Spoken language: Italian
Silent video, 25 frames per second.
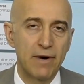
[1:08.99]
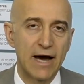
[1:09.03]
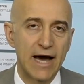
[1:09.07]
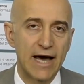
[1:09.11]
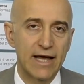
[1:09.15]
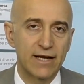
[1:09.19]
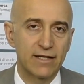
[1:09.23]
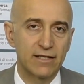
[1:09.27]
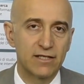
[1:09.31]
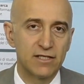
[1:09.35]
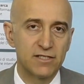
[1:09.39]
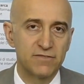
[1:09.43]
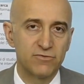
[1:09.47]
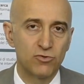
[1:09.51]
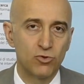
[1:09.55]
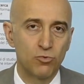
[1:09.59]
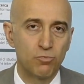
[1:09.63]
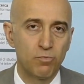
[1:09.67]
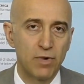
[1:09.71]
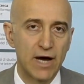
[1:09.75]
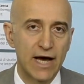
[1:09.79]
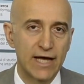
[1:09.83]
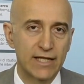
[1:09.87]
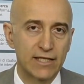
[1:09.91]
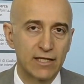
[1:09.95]
parte
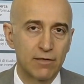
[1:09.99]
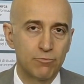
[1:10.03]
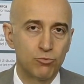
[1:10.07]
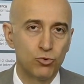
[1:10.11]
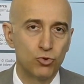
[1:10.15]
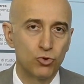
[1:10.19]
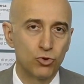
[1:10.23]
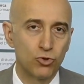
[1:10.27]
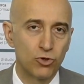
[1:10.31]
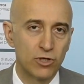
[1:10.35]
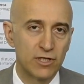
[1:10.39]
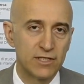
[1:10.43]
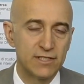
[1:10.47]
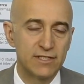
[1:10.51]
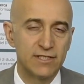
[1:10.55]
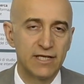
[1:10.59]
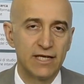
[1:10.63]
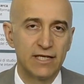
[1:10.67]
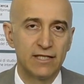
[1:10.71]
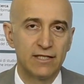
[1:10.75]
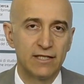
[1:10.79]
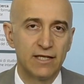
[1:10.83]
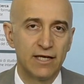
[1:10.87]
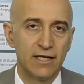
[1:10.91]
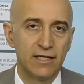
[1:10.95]
sviluppata più con le
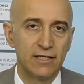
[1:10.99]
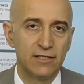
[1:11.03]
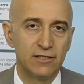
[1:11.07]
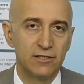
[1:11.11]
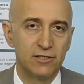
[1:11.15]
aziende